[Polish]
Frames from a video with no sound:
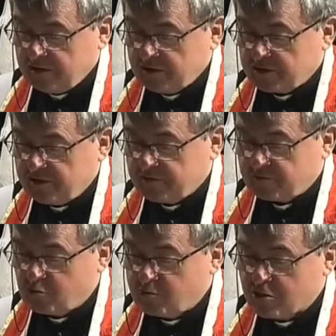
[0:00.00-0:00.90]
Jeśli
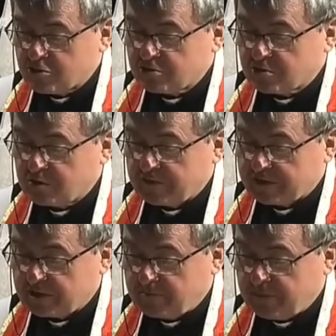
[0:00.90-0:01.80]

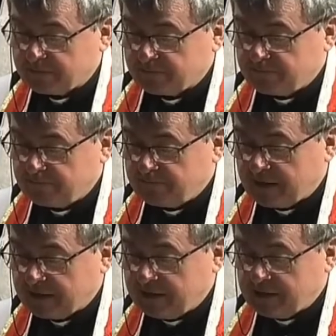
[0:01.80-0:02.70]
współmałżonkowie tej ba
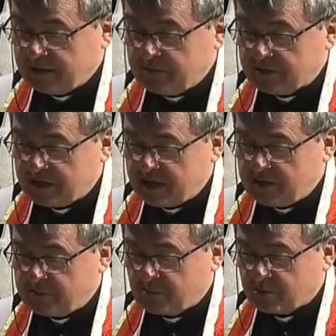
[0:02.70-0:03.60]
bariery i myślenia
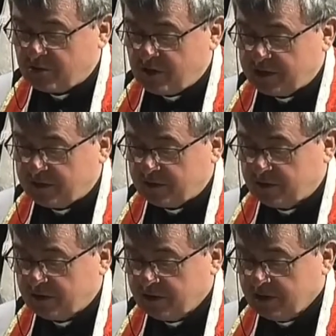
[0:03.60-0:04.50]
nie
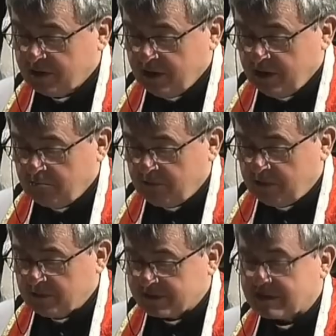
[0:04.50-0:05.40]
pokonają,
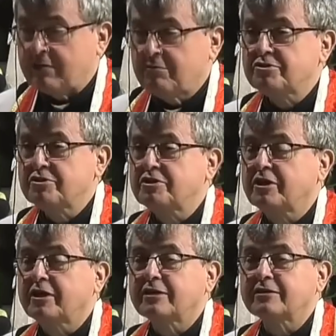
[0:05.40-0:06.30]
mamy całe
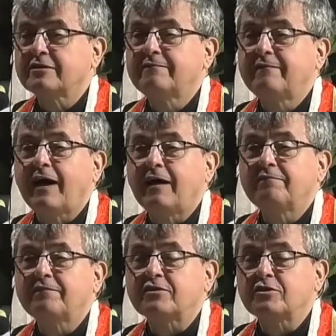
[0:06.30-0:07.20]
życie dwa
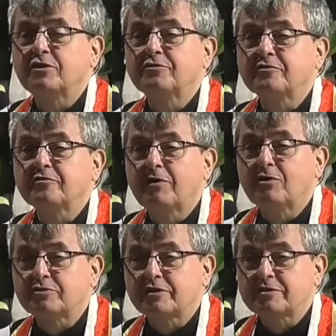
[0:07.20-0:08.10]
fronty w
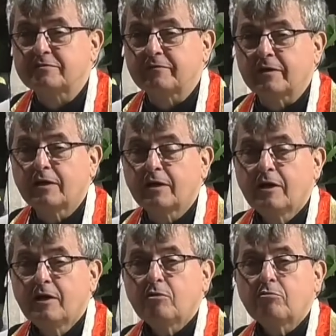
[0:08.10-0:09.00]
małżeństwie:
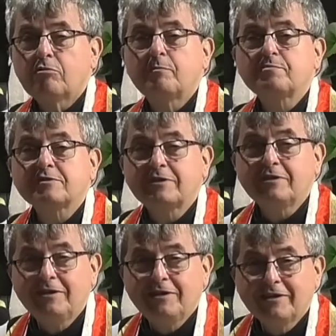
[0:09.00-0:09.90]

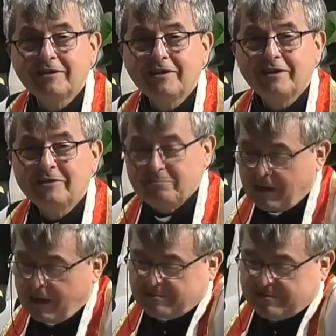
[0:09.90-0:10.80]
chłopski i
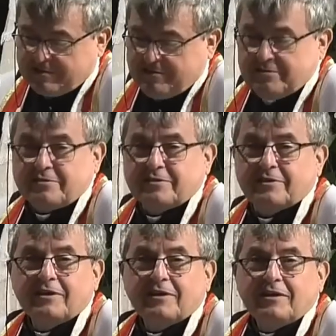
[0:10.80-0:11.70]
babski
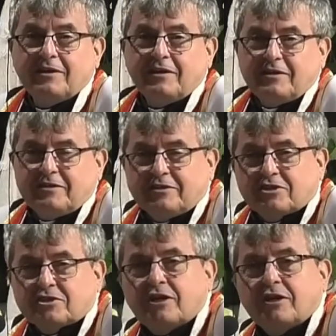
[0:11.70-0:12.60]
dzieci. I
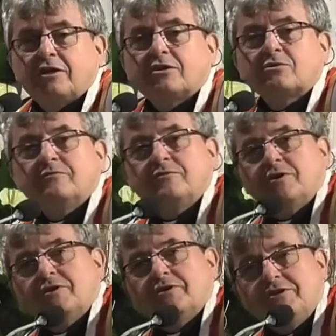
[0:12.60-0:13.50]
grzeje
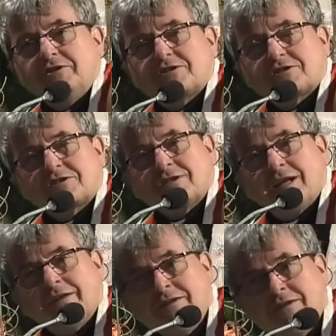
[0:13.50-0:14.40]
równo, iskrzy na